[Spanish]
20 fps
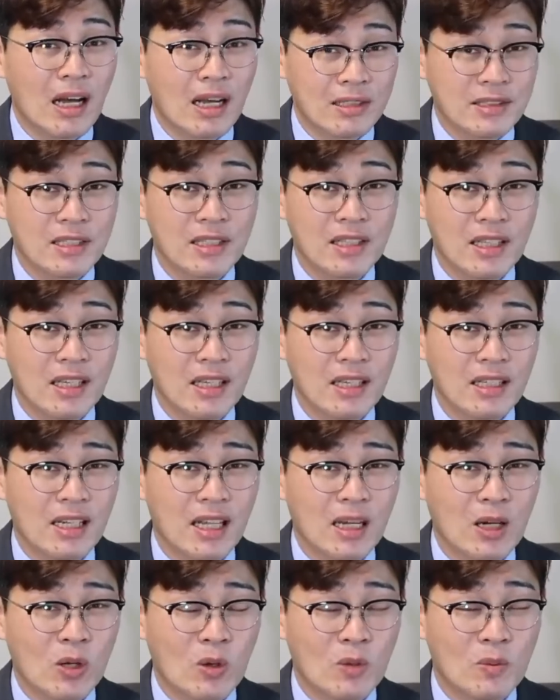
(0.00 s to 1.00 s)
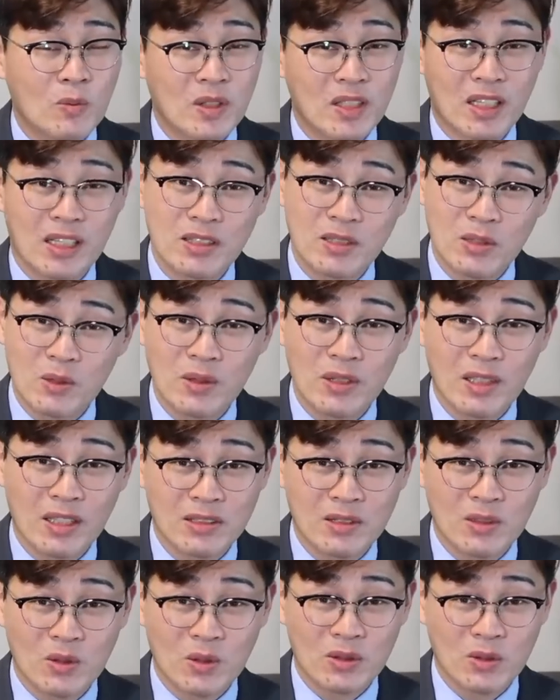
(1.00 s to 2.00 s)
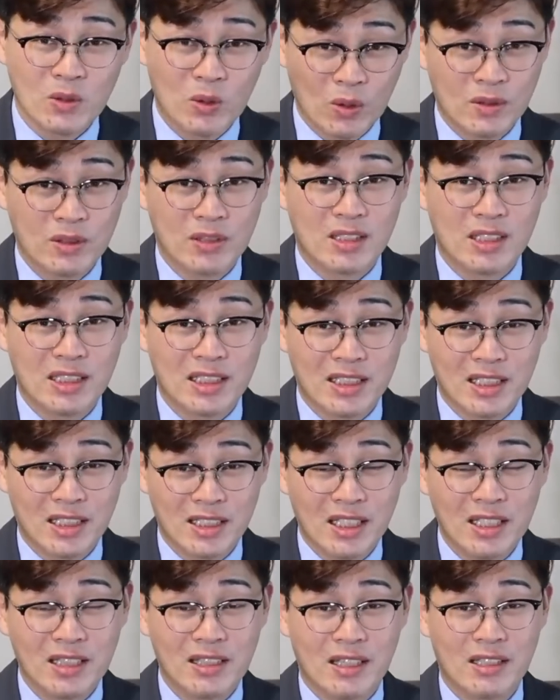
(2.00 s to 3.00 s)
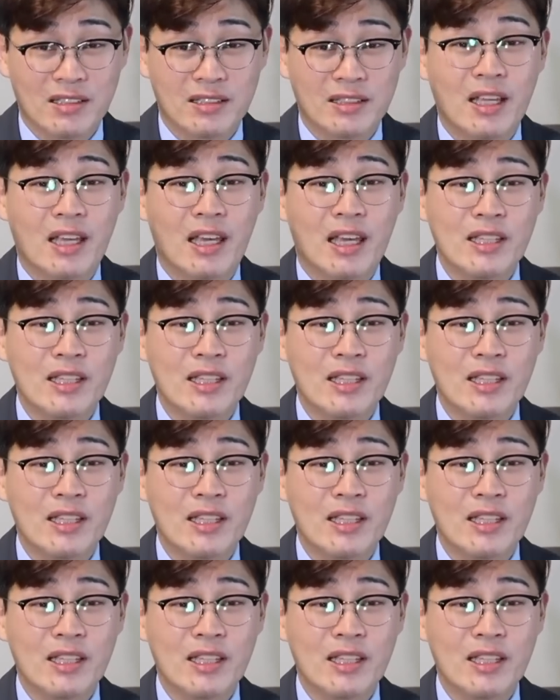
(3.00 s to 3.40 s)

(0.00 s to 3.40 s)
Así que la combinación de estos dos ingredientes